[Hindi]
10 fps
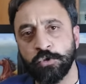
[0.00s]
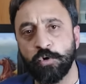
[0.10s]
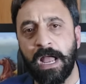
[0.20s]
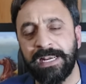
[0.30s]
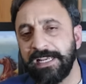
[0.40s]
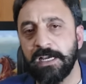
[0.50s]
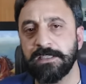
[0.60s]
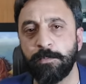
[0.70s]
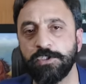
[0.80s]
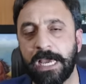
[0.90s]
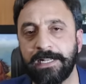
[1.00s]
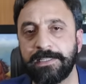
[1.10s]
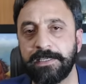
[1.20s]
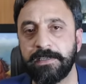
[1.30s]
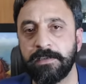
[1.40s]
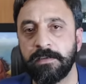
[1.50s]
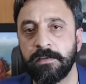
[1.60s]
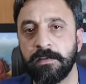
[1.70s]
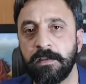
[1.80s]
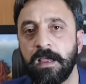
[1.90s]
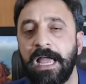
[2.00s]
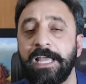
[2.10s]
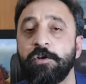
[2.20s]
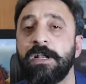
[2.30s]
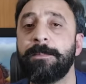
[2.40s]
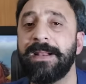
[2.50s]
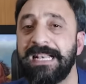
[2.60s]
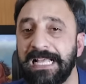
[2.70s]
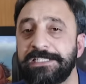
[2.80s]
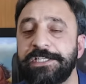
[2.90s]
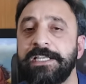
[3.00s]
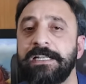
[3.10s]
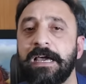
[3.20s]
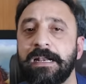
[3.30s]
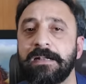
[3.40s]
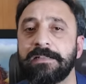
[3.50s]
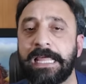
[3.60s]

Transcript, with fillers: तो कहानी खत्म हो जानी थी इन्होंने बल्ला छीन कर